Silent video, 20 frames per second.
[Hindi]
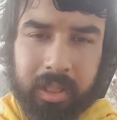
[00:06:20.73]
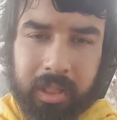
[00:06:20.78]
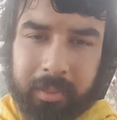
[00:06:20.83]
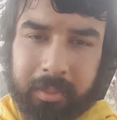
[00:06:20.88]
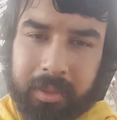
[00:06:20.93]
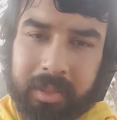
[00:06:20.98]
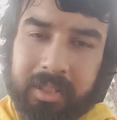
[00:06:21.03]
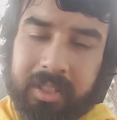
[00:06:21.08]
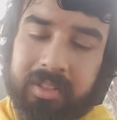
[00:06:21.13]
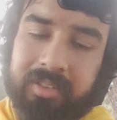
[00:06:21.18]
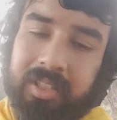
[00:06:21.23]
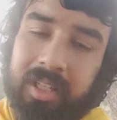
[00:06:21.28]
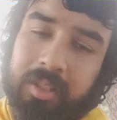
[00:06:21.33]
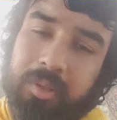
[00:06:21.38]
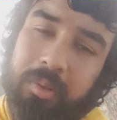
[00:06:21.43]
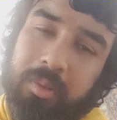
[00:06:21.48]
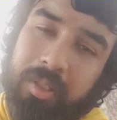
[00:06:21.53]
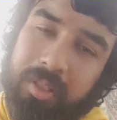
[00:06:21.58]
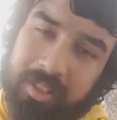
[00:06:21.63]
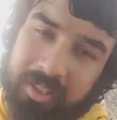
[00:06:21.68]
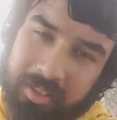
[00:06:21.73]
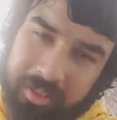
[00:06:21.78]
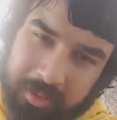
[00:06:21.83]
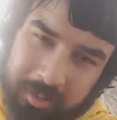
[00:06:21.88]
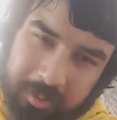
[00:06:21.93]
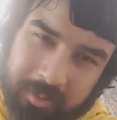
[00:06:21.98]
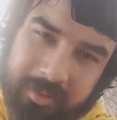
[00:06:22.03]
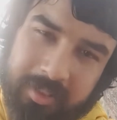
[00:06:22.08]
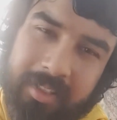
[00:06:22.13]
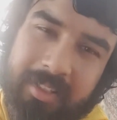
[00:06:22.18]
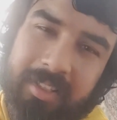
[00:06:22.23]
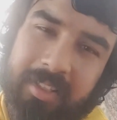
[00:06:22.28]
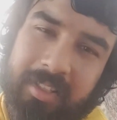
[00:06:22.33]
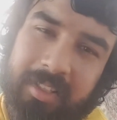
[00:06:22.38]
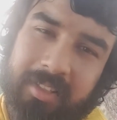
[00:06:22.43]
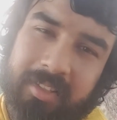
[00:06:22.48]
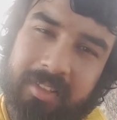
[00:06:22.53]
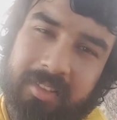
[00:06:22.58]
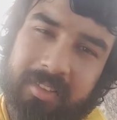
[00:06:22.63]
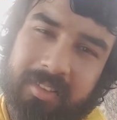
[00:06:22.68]
अब अन्य साधुगण इन्हीं को
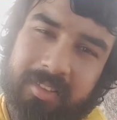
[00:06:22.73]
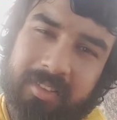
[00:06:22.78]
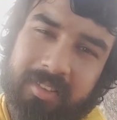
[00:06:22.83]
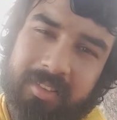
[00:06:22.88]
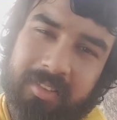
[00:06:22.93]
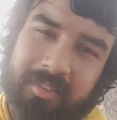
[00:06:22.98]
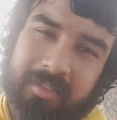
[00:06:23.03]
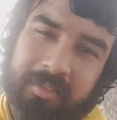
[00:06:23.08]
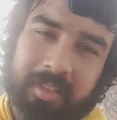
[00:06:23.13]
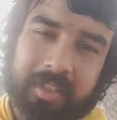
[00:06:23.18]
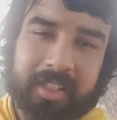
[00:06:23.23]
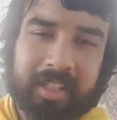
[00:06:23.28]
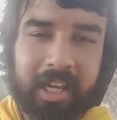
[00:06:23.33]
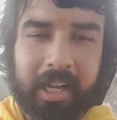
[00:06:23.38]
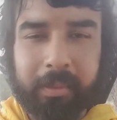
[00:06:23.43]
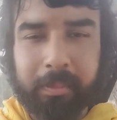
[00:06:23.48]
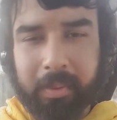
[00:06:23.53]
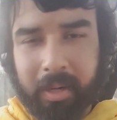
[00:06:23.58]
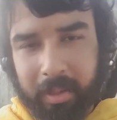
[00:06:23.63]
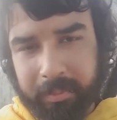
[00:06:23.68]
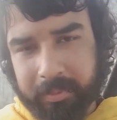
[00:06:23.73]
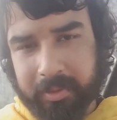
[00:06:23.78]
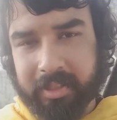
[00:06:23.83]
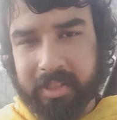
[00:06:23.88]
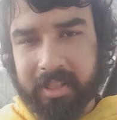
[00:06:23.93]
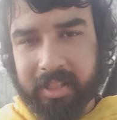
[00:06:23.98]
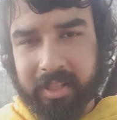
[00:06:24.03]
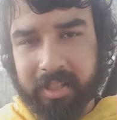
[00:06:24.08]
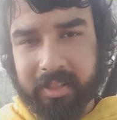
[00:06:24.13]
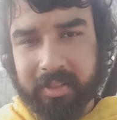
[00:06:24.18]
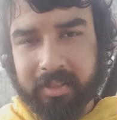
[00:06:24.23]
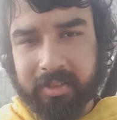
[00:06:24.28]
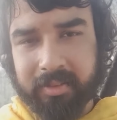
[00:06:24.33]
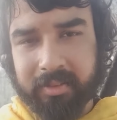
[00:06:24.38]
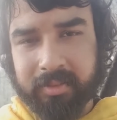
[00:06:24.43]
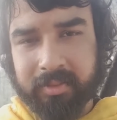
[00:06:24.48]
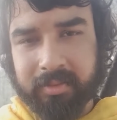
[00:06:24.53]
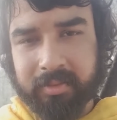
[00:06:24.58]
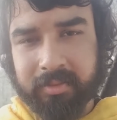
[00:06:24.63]
देखकर वह ज्ञान प्राप्त किए हैं